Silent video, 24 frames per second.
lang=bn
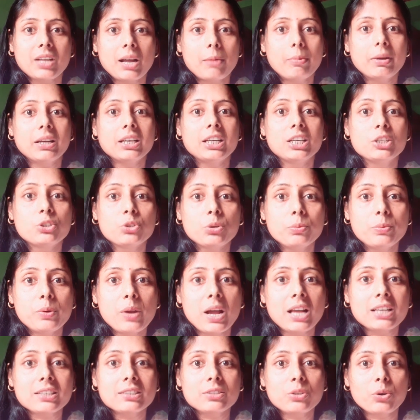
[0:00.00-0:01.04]
আবার কিছু
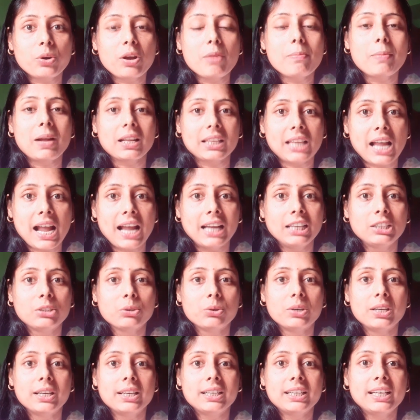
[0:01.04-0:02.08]
বিয়াস তোকে মাথায়
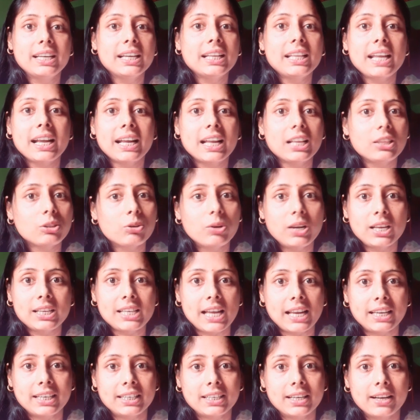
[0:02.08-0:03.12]
তুলে কি দেখে তুলে
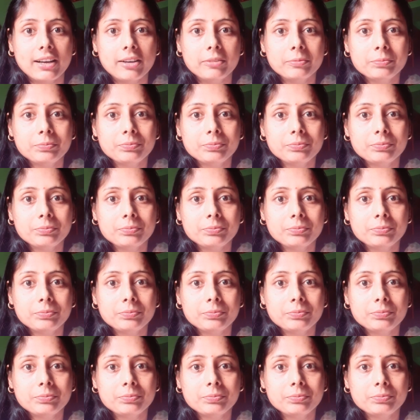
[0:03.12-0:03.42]
জানি না